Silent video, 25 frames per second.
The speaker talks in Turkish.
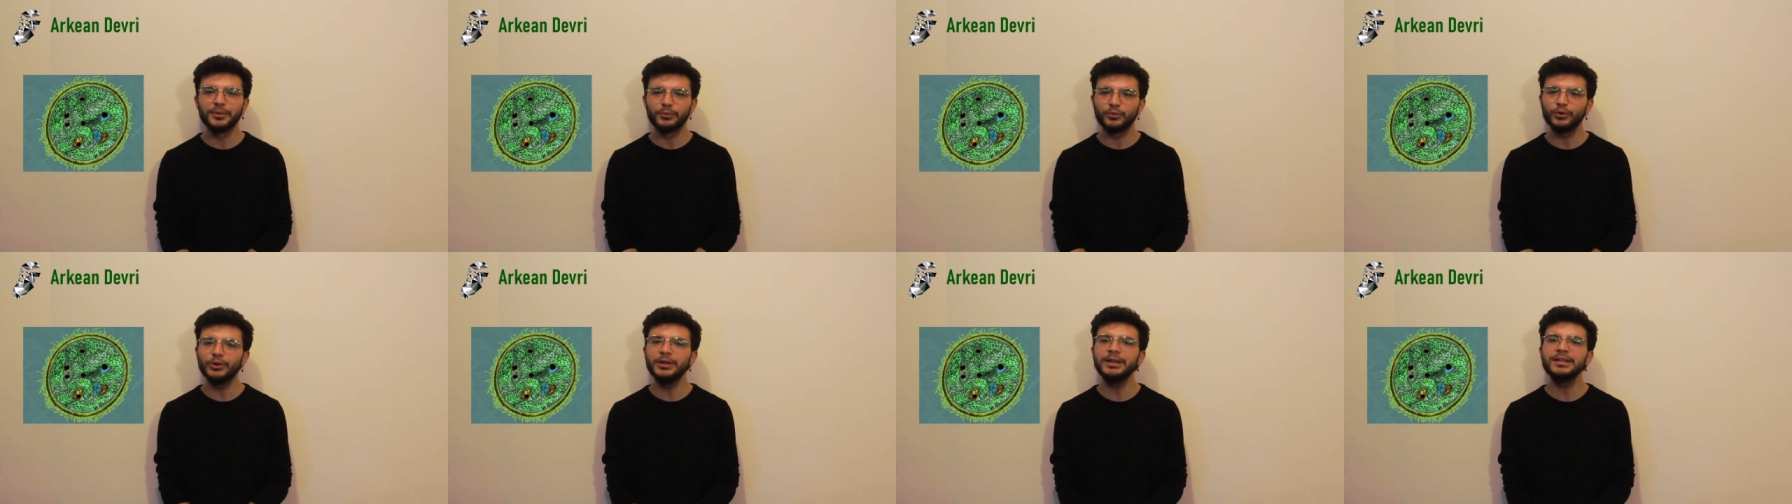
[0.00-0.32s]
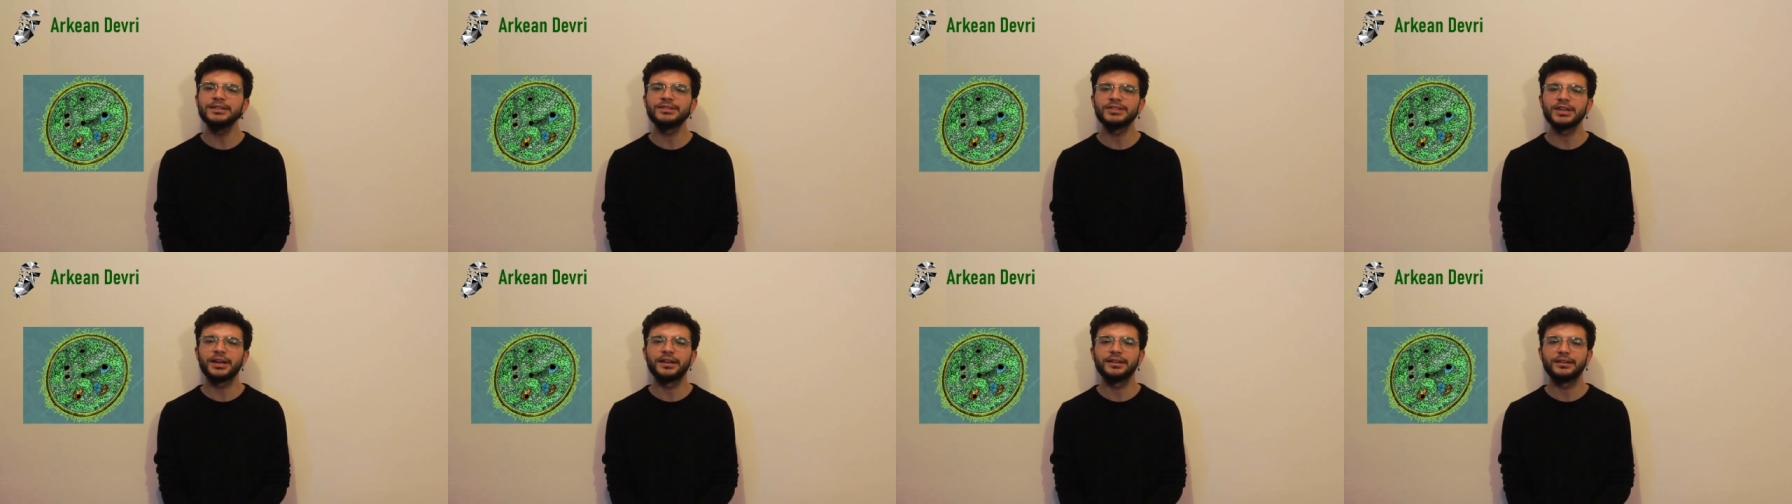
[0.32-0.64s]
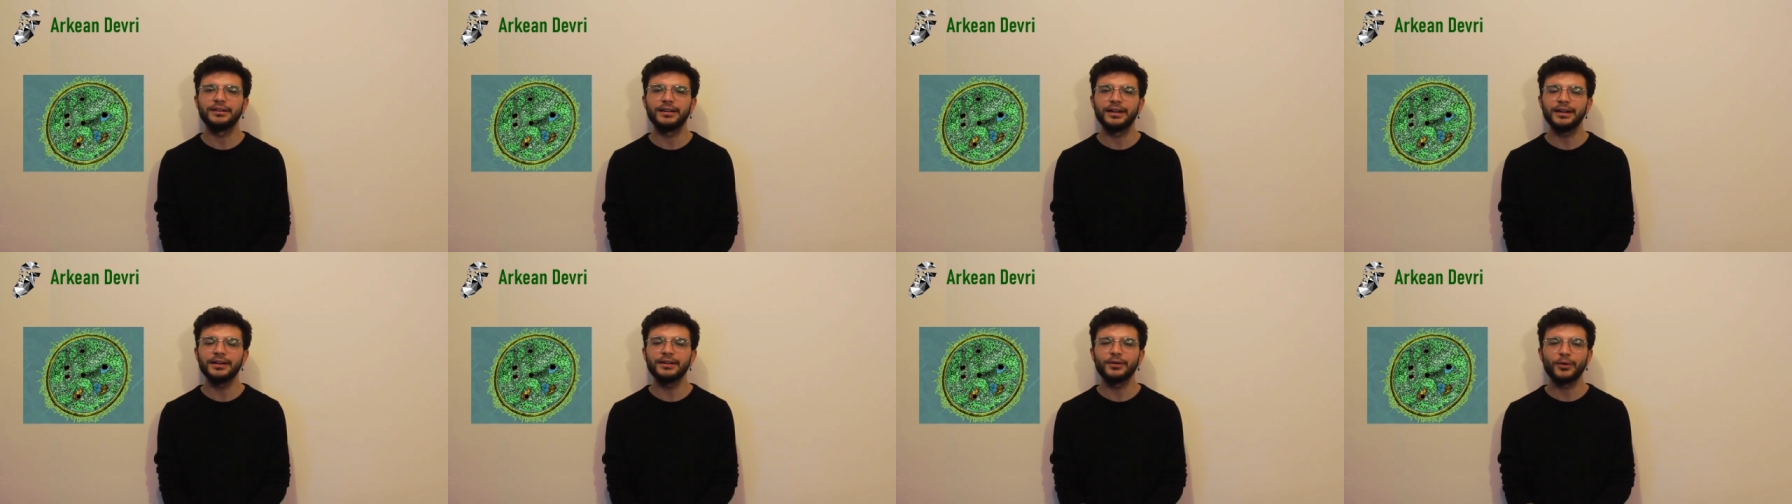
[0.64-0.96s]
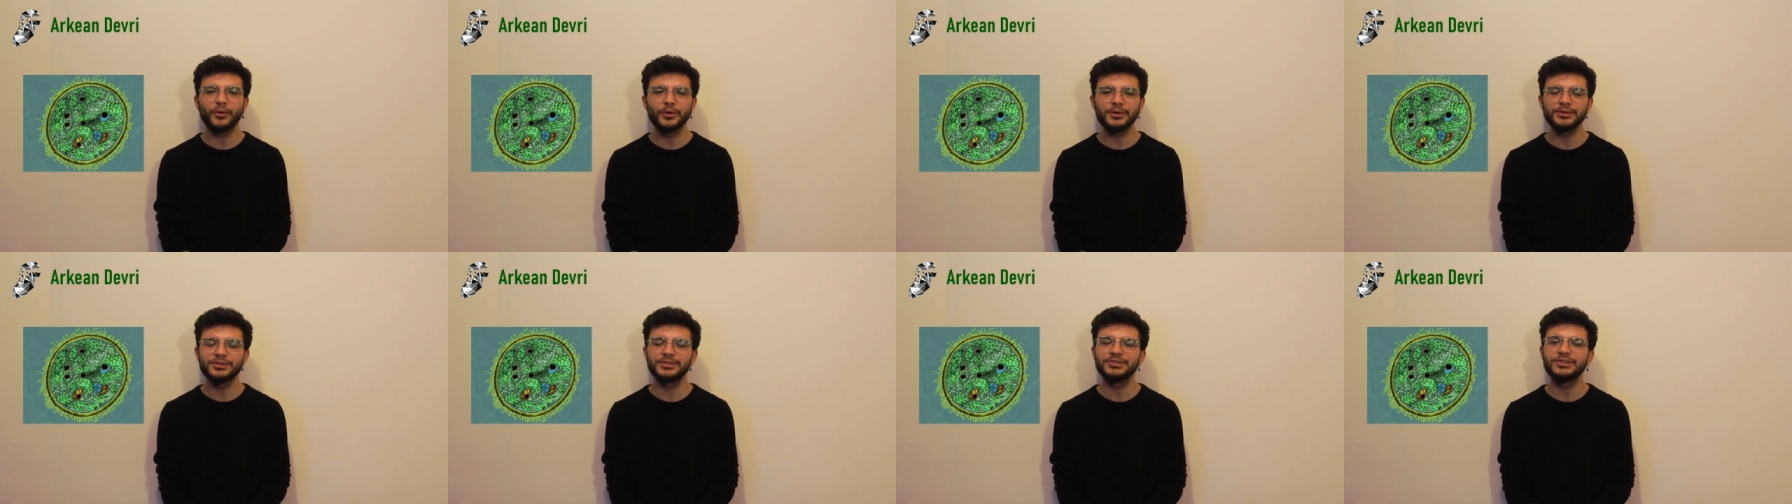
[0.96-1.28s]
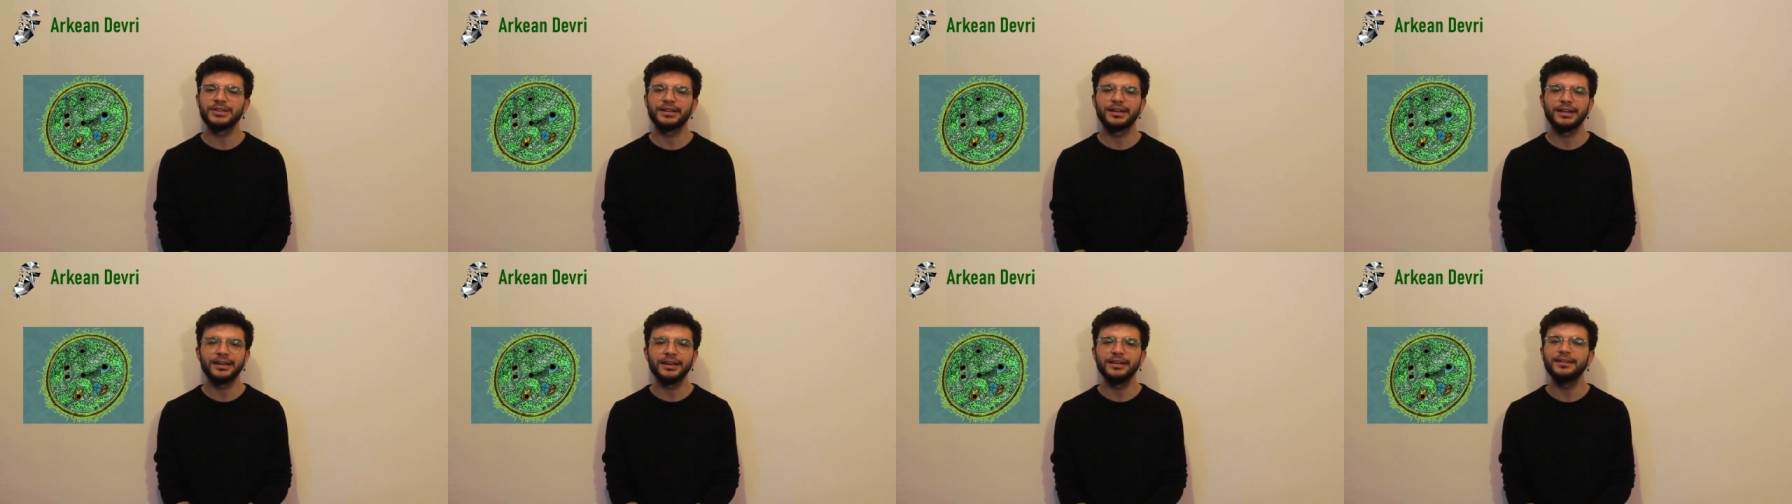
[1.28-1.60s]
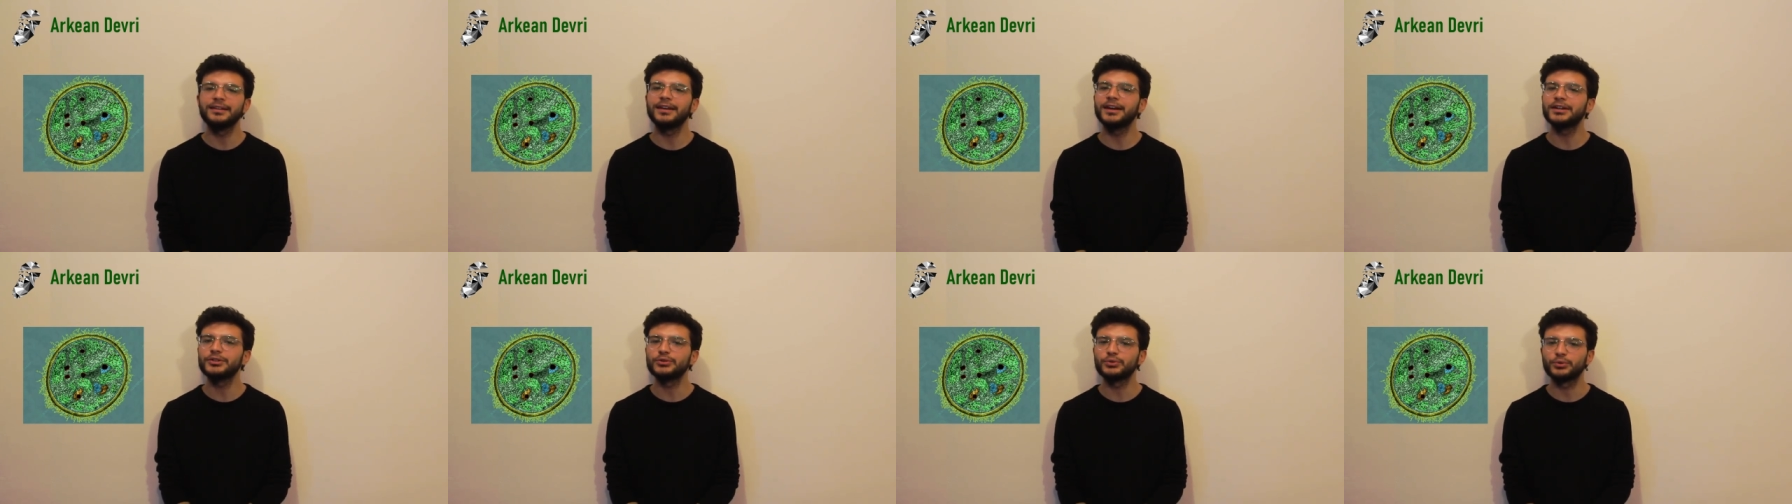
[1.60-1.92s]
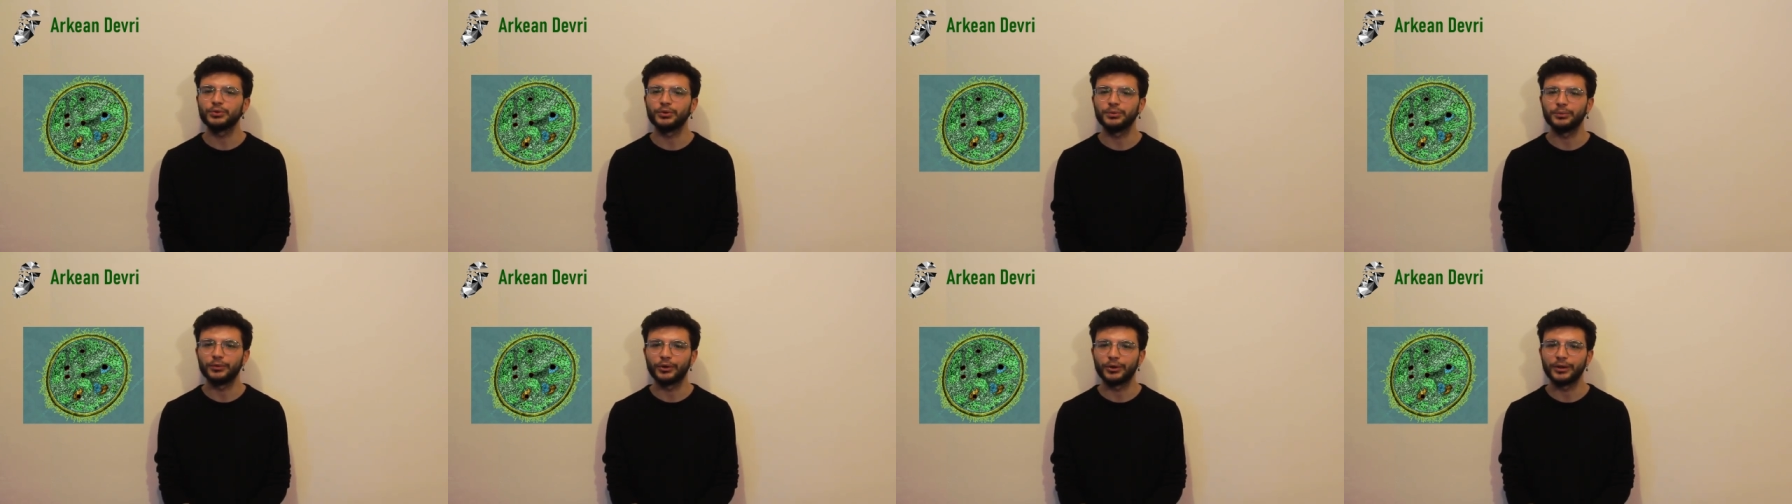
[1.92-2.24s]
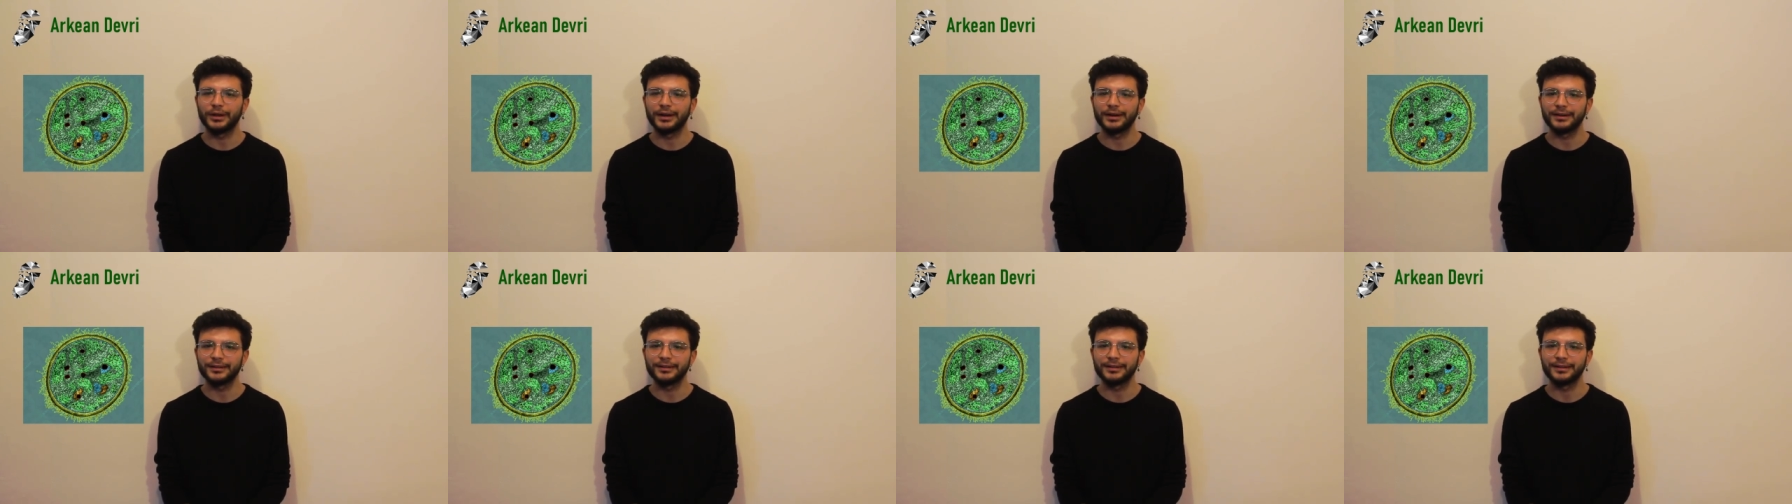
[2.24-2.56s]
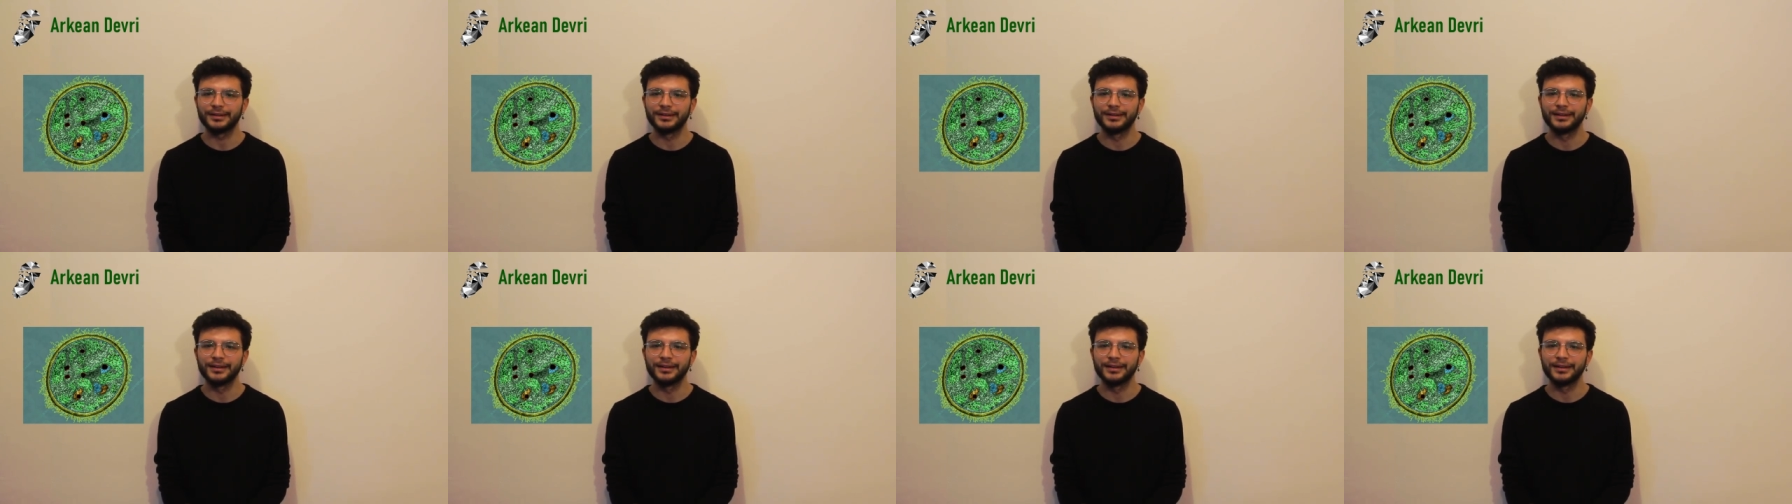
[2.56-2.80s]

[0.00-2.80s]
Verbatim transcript: bu ilk canlılar oksijene ihtiyaç duymuyorlardı.